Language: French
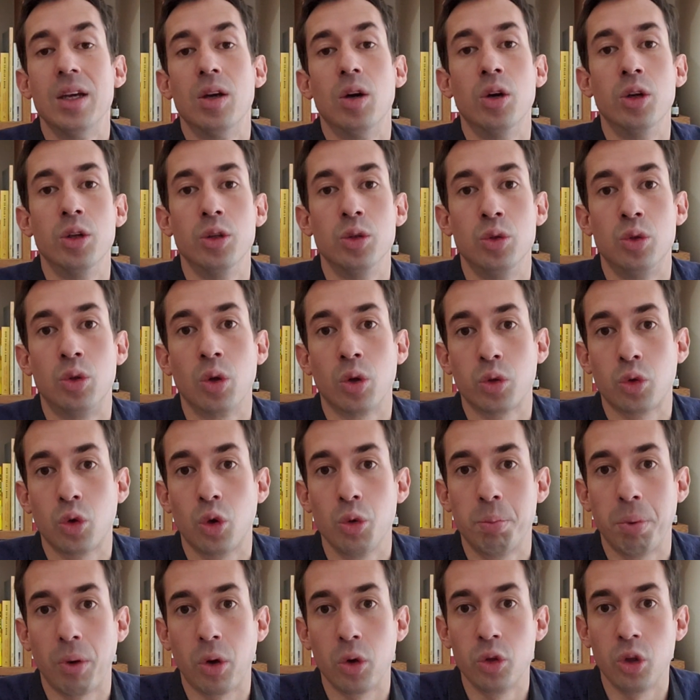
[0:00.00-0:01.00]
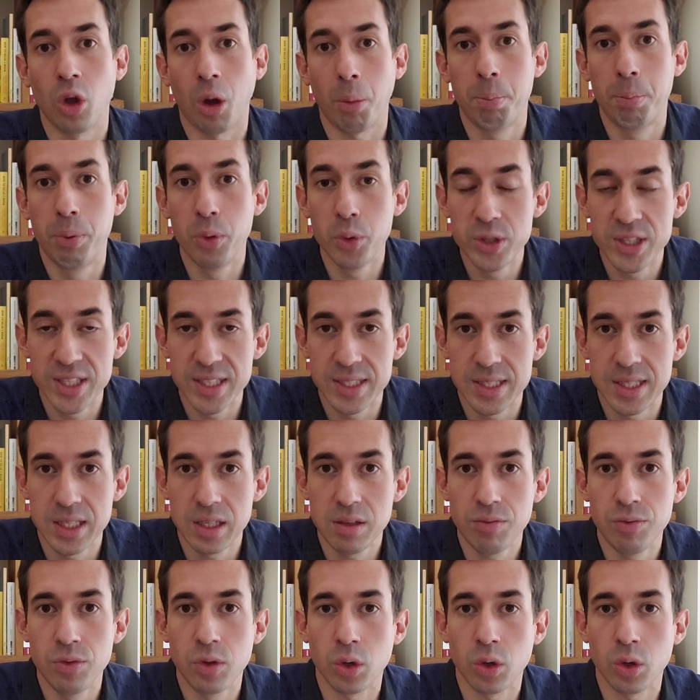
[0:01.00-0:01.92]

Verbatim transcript: euh, d'entrepreneurs positifs,